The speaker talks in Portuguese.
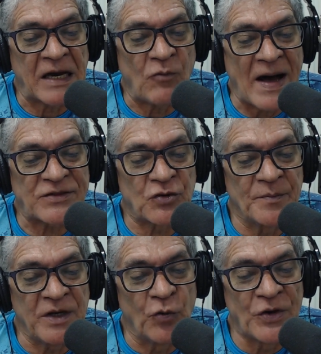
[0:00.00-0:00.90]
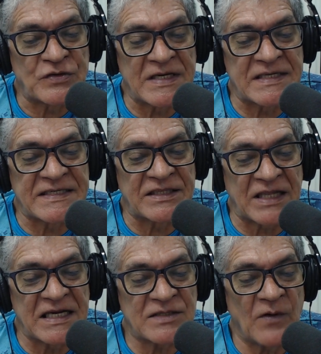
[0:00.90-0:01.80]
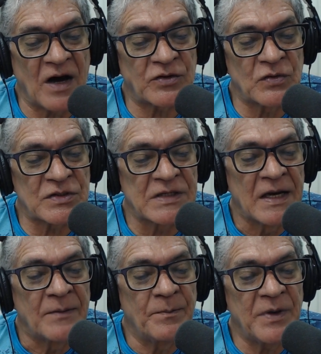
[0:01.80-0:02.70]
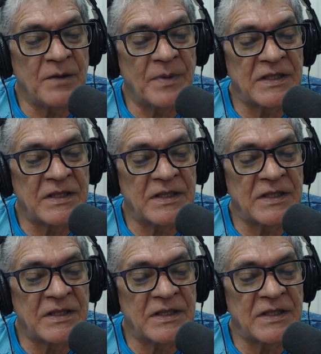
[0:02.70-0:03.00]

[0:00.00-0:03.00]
4.803 votos. Biba de